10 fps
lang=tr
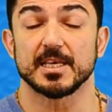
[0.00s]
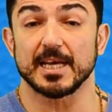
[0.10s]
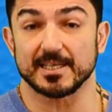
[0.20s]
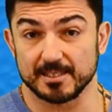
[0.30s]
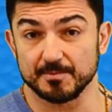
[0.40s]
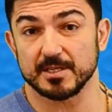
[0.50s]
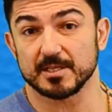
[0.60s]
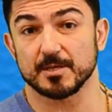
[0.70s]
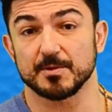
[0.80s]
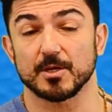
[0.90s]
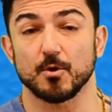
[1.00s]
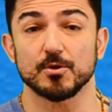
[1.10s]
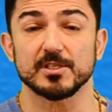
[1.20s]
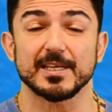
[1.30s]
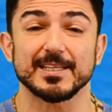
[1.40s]
Yazdım denir tabii ki. O
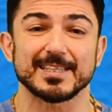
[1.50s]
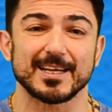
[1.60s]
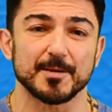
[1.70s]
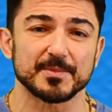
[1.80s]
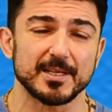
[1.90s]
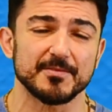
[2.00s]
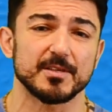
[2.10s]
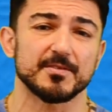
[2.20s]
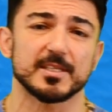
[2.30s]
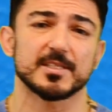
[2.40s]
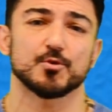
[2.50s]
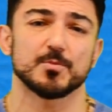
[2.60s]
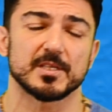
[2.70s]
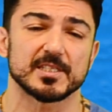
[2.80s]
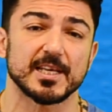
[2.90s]
yüzden rakamsal veri varsa
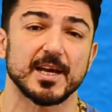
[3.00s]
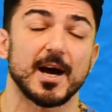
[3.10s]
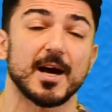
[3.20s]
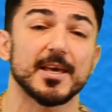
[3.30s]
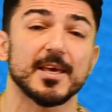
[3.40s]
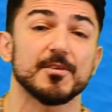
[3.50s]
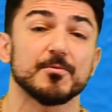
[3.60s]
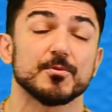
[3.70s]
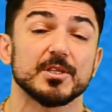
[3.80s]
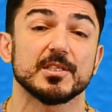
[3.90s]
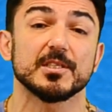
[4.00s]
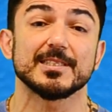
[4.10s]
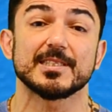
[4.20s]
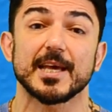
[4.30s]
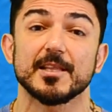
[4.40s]
cümlenizde I have
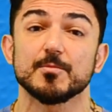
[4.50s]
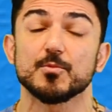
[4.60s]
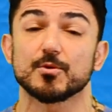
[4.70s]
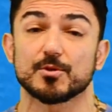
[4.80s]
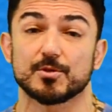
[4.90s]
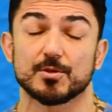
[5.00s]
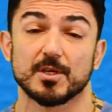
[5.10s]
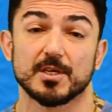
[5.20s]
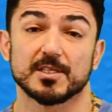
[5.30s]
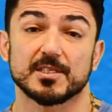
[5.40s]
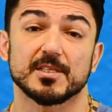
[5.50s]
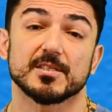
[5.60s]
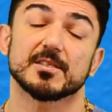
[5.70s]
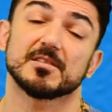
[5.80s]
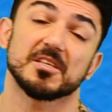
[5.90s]
written 10 books
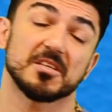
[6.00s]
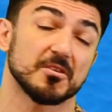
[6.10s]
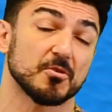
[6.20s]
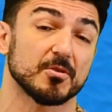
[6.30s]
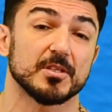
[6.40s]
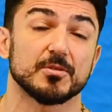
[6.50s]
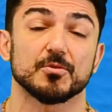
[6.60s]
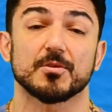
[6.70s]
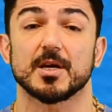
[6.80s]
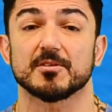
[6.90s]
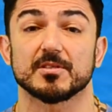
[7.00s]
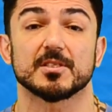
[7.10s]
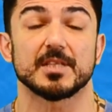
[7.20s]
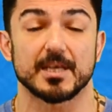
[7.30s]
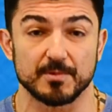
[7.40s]
since the early
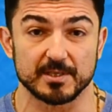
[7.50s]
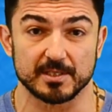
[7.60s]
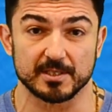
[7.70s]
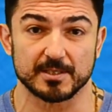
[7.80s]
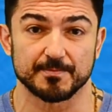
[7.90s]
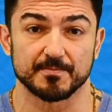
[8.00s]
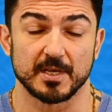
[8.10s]
2000s diyebilirsiniz.